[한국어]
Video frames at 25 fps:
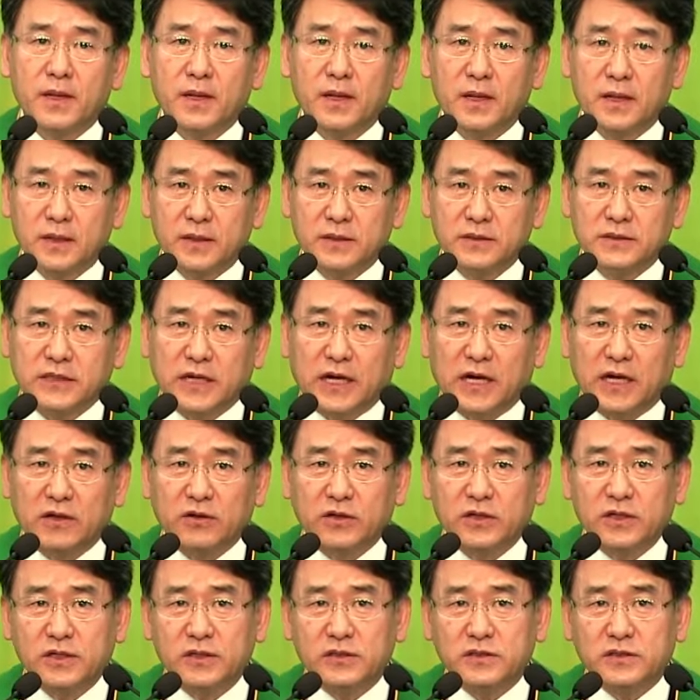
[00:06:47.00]
자,
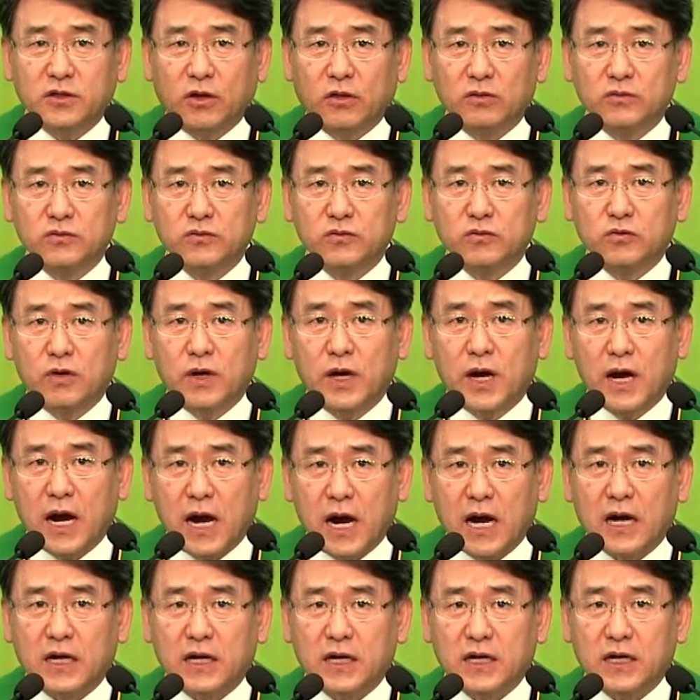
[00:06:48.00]
여기 선과
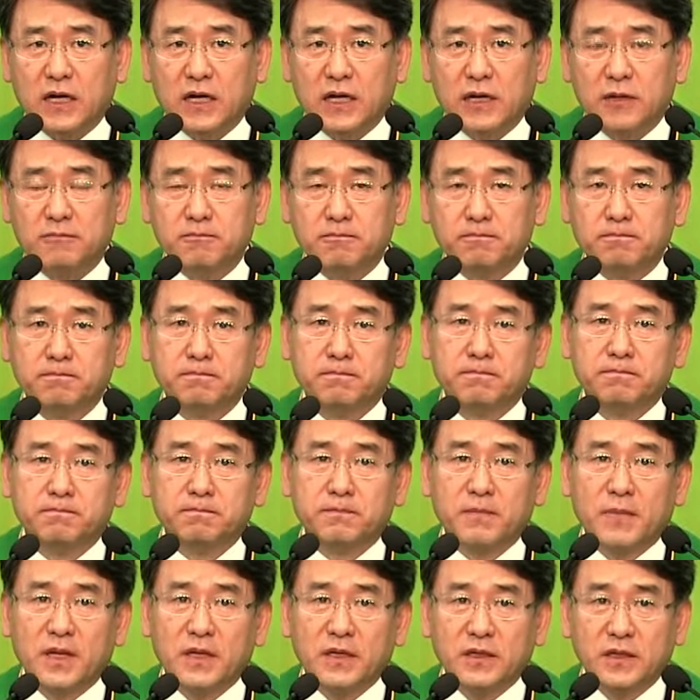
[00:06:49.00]
악.
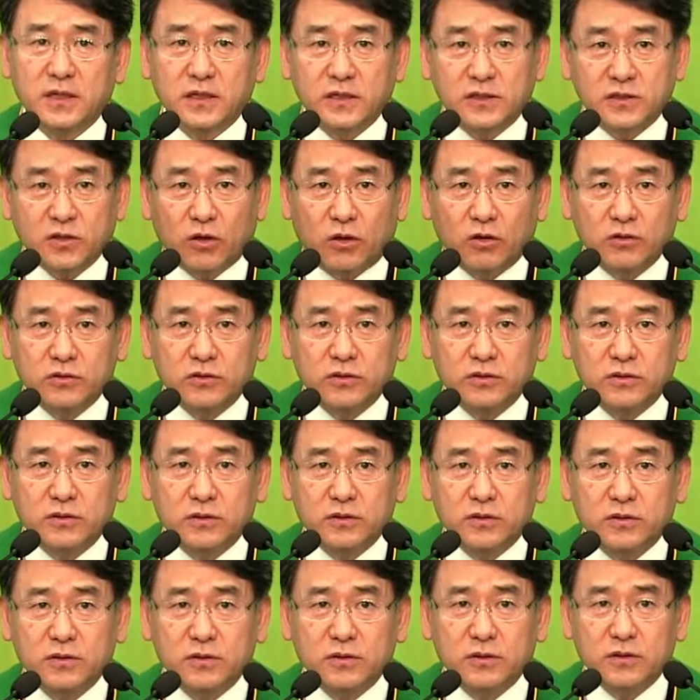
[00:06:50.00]
이 선은
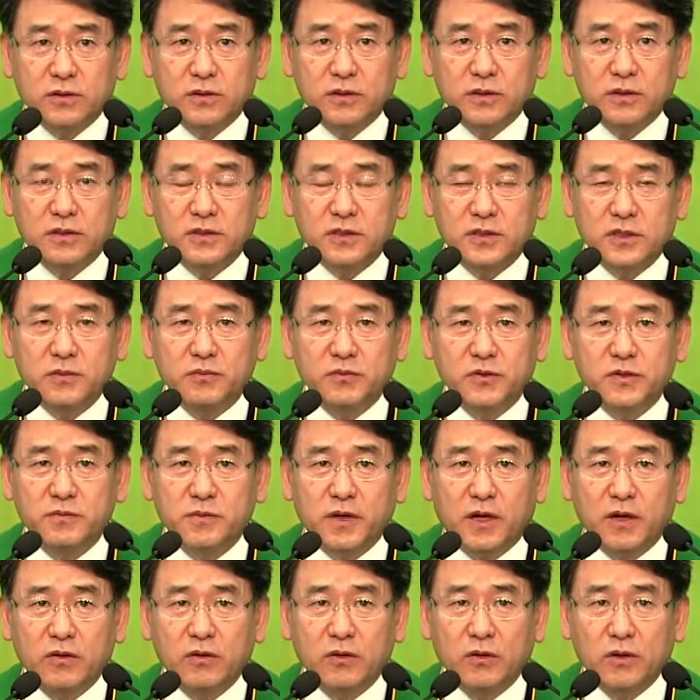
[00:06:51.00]
히브리
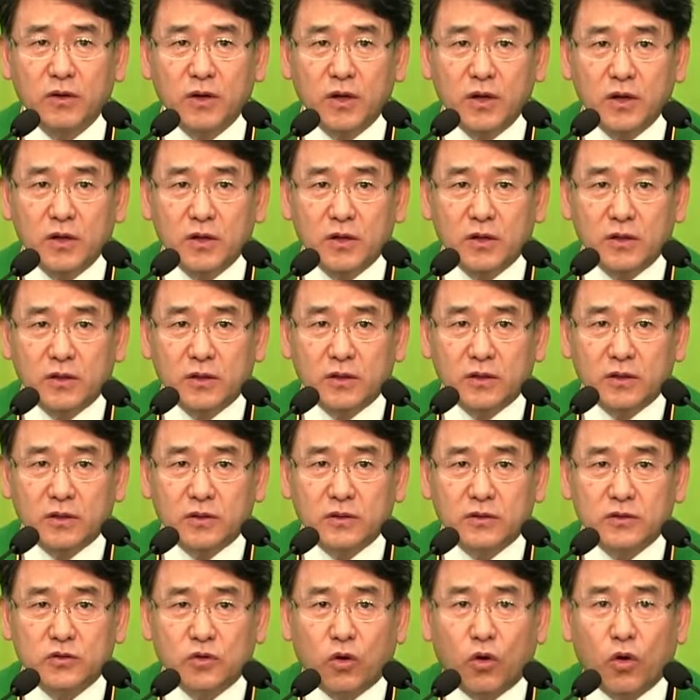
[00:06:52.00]
말로
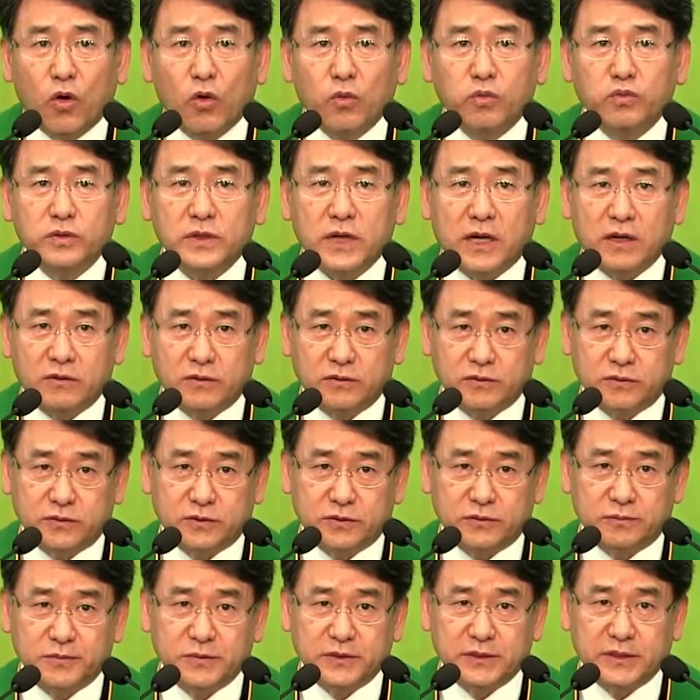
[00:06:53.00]
토부라고
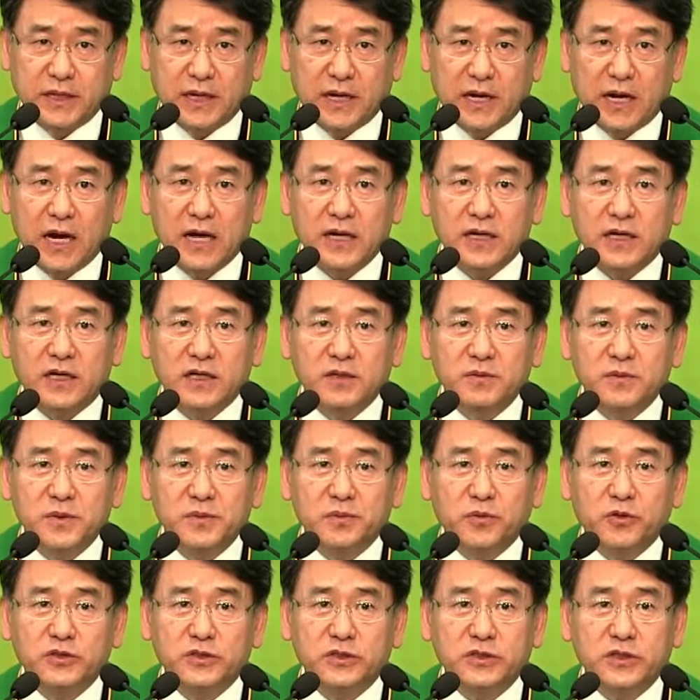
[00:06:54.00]
그렇습니다. 하나님이
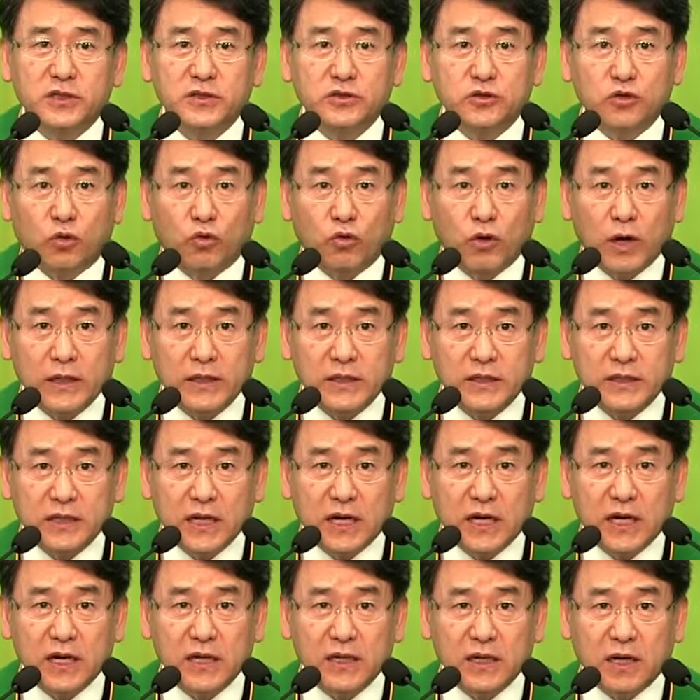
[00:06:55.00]
보시기에
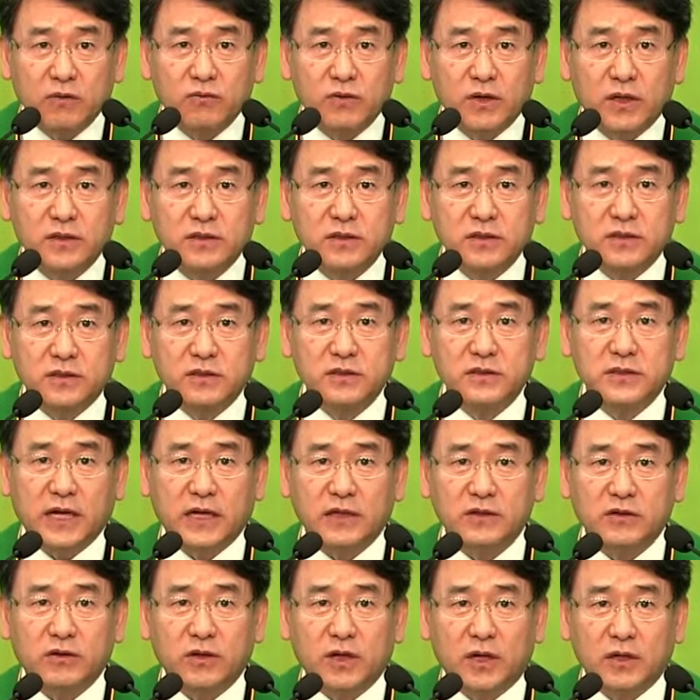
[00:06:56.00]
좋았다라고 하는 그
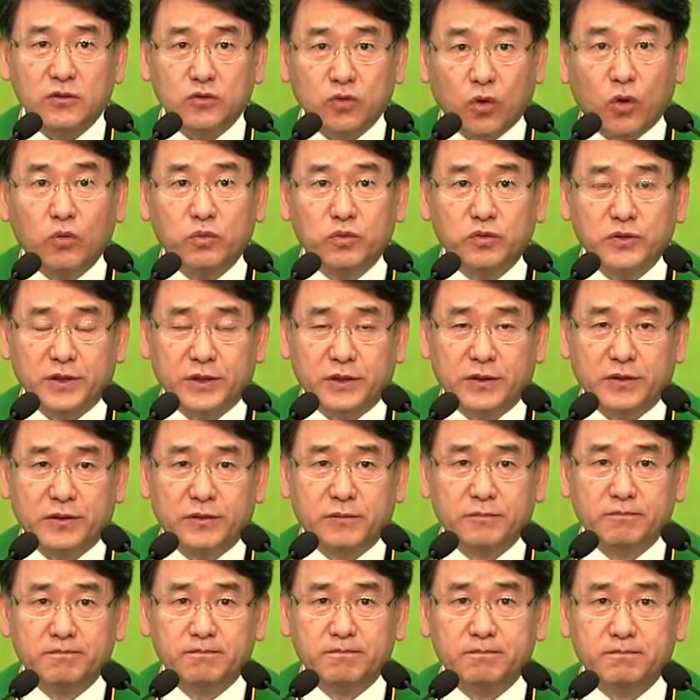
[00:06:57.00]
단어가 토부예요.
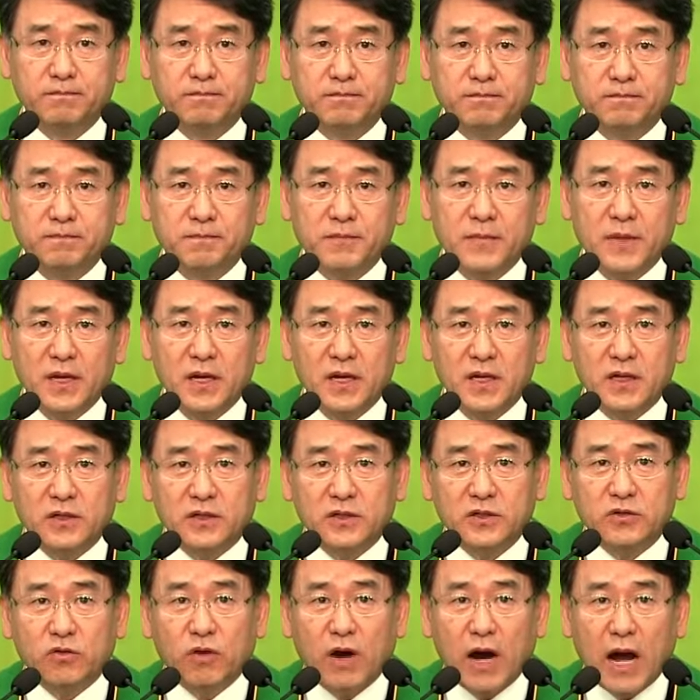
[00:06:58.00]

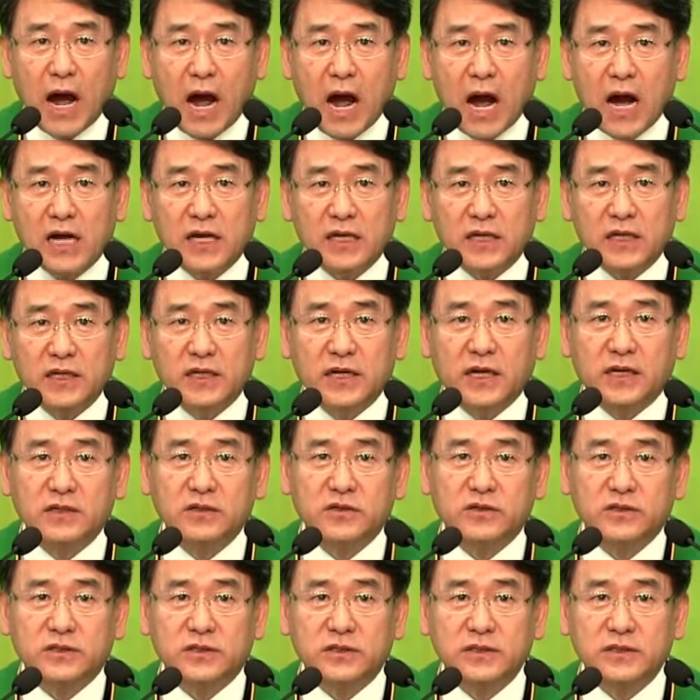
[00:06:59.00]
그리고 악이라는 것은